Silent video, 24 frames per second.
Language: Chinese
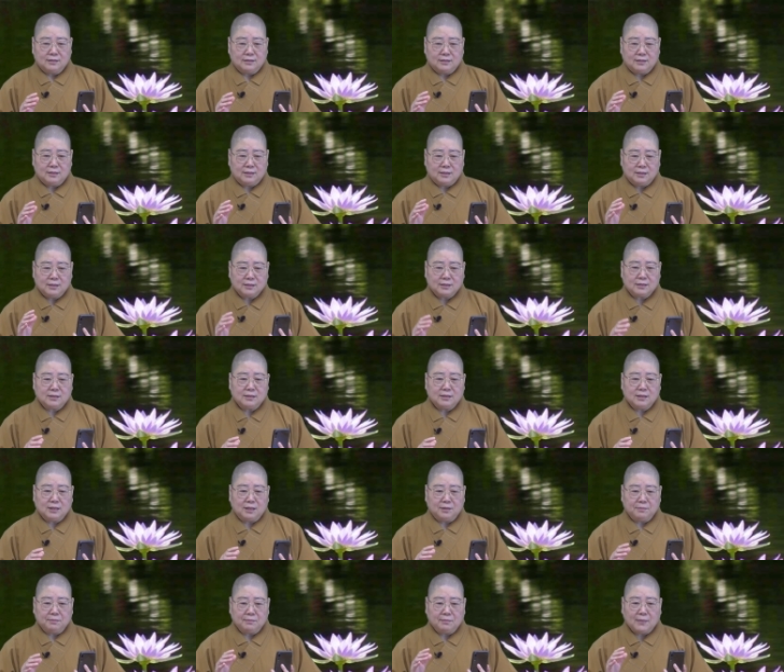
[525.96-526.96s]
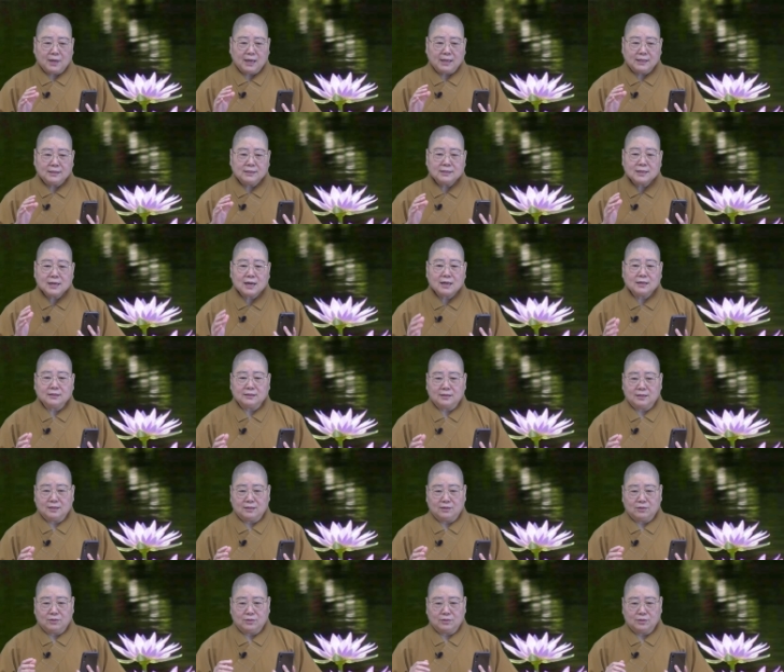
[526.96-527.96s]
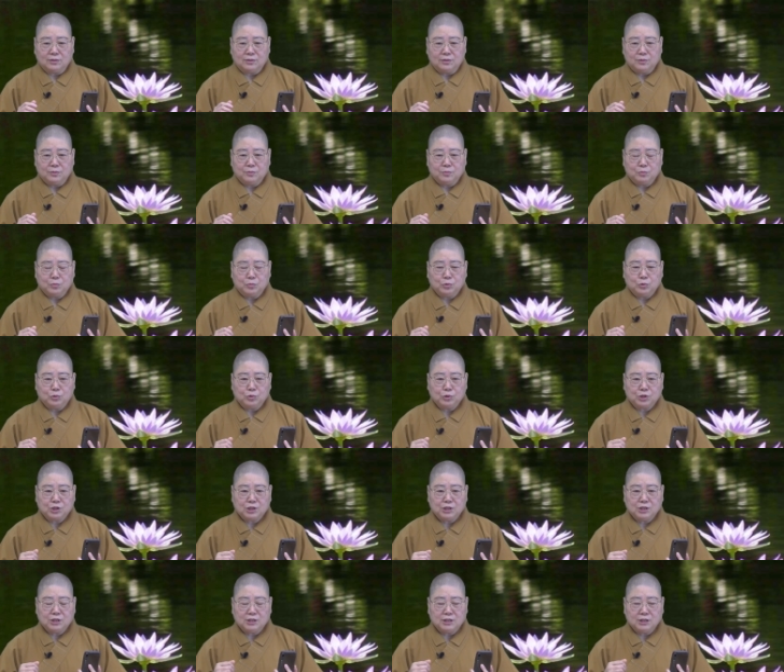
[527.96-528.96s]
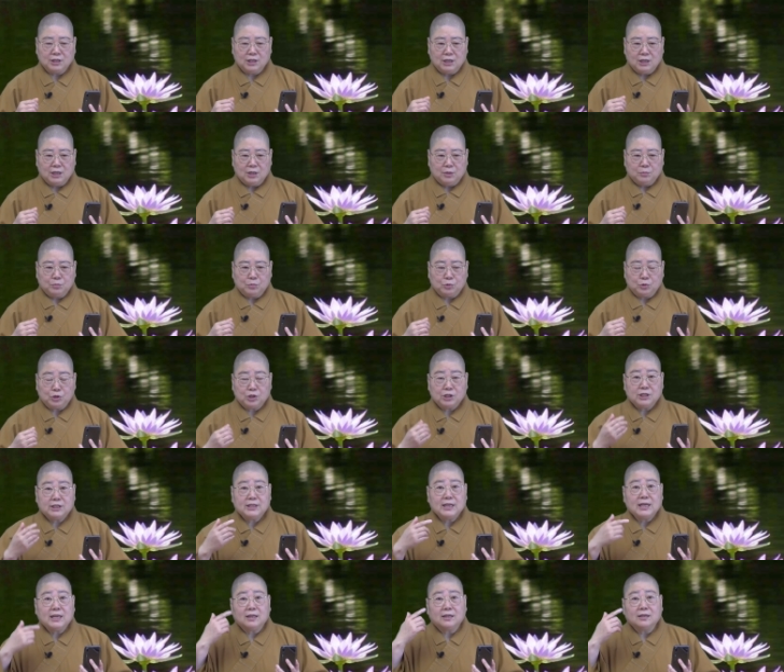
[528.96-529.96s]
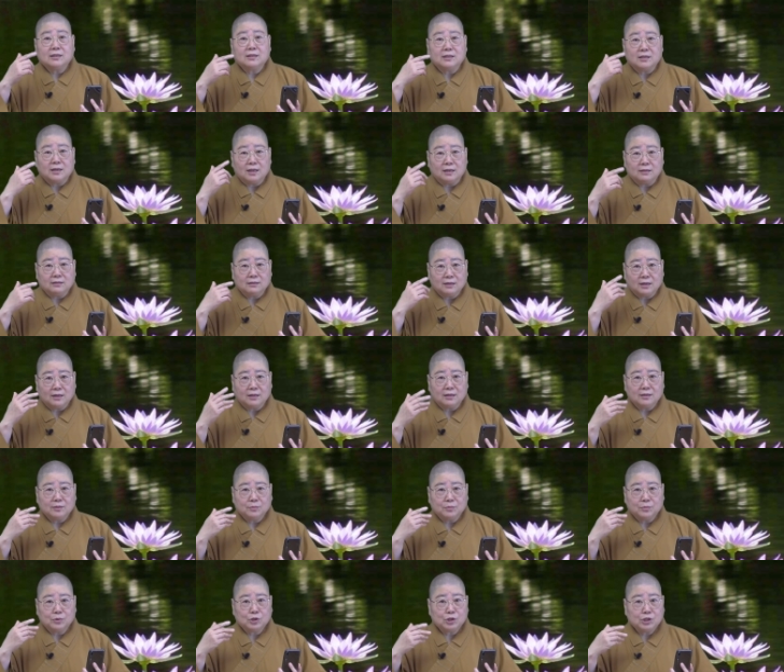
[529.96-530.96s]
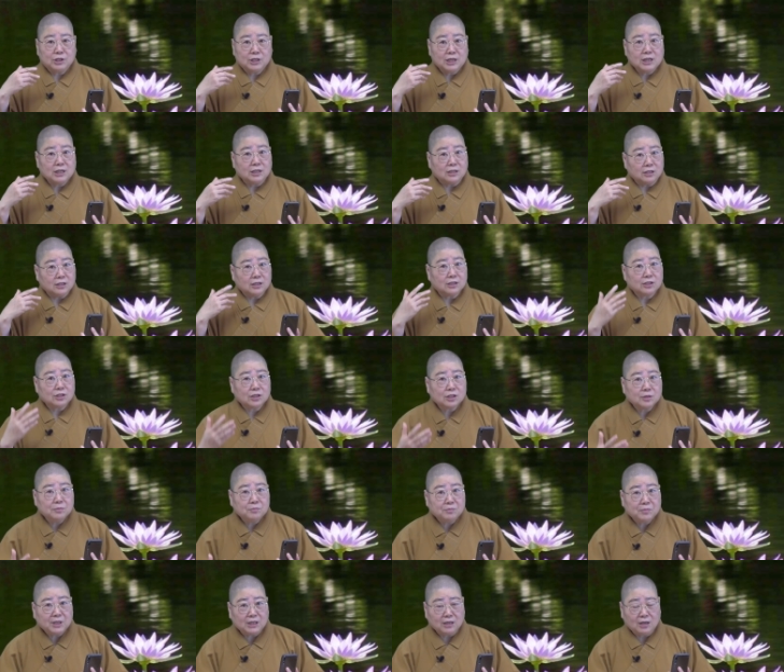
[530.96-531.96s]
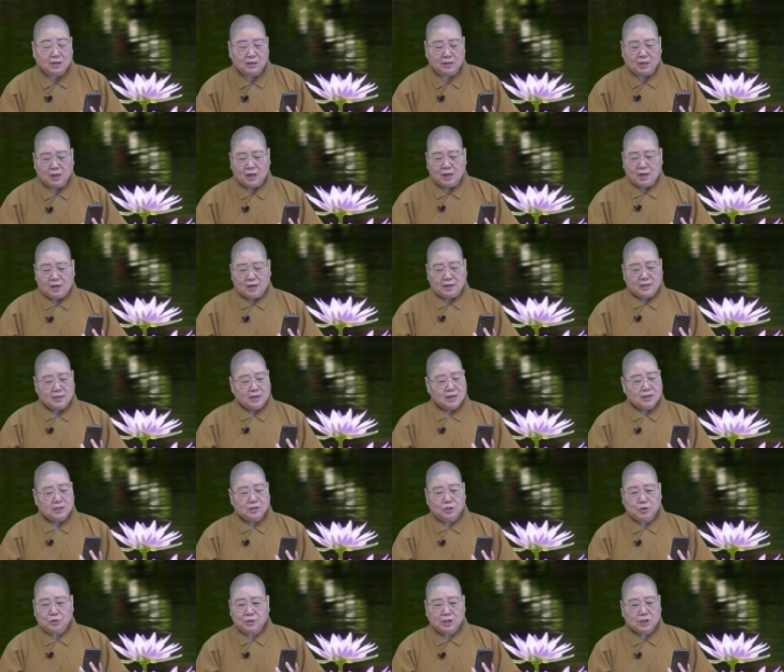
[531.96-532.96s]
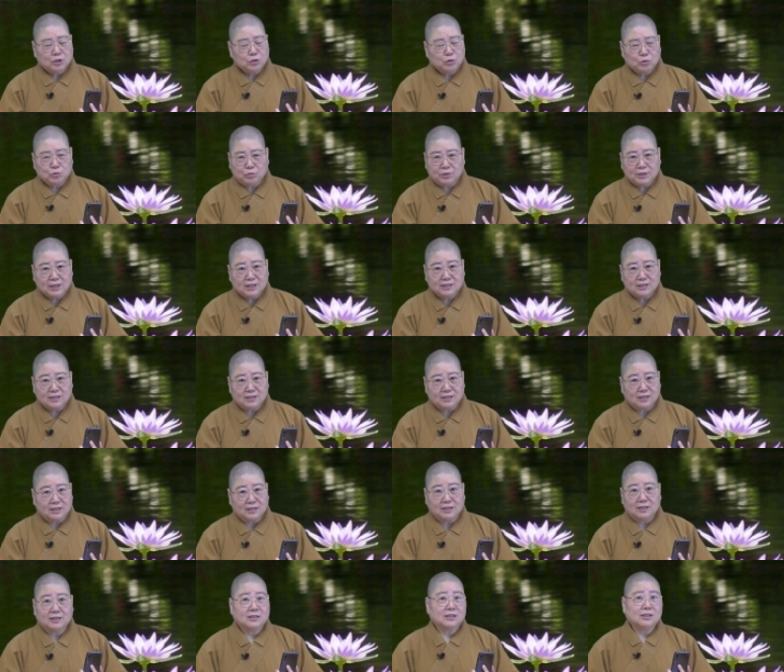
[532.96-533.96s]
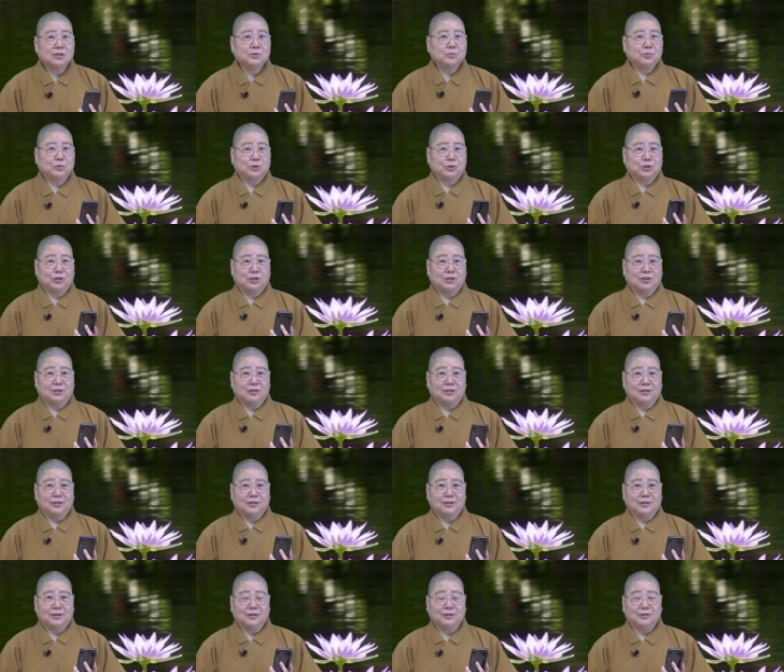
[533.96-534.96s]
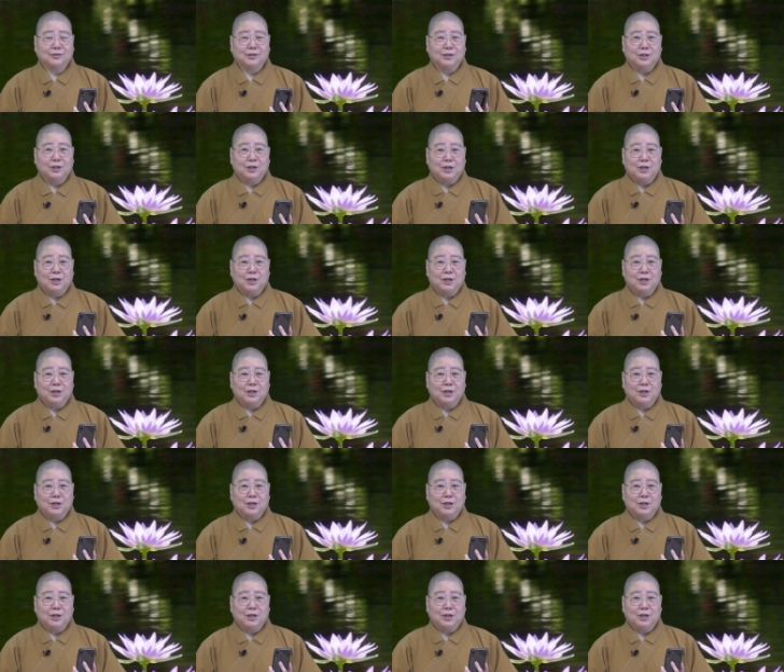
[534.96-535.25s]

其实你埋葬的哈、哦，不是不是这一个人呐、啊，不是这个人的生命啊，哎呀，以后他就住在这里了，其实不是啊。